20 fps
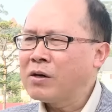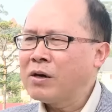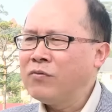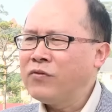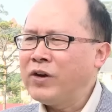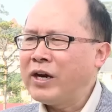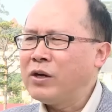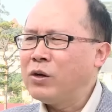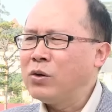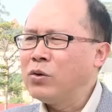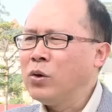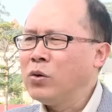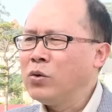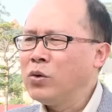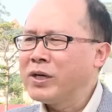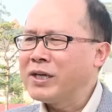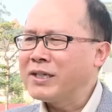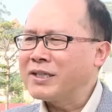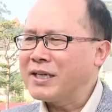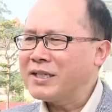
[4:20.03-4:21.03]
không phải luôn
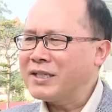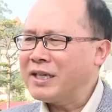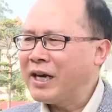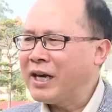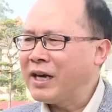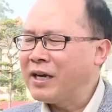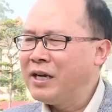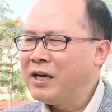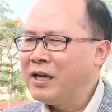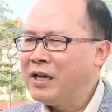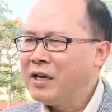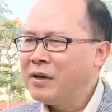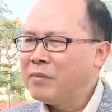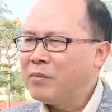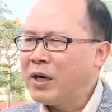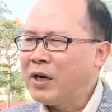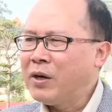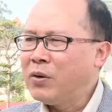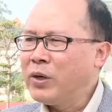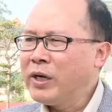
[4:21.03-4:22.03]
luôn là sẵn sàng
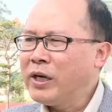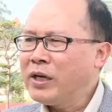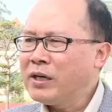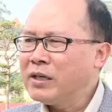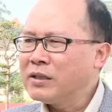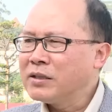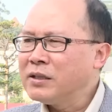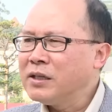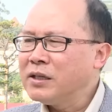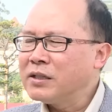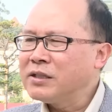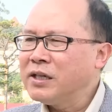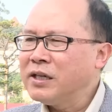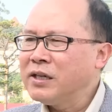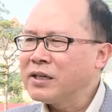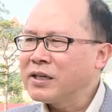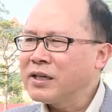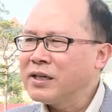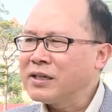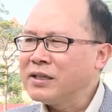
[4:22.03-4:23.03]
mà hầu hết là dựa
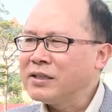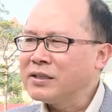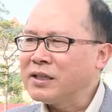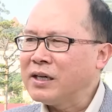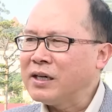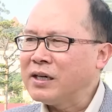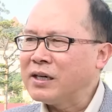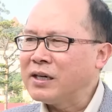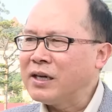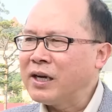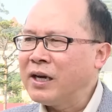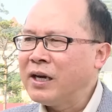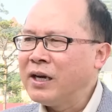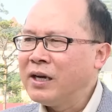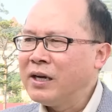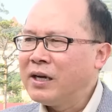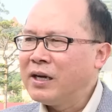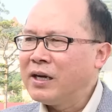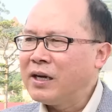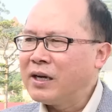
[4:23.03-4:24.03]
trên cái cơ sở là
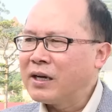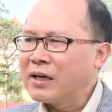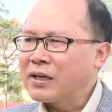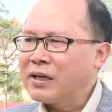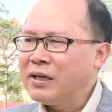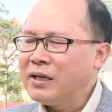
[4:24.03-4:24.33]
ờ,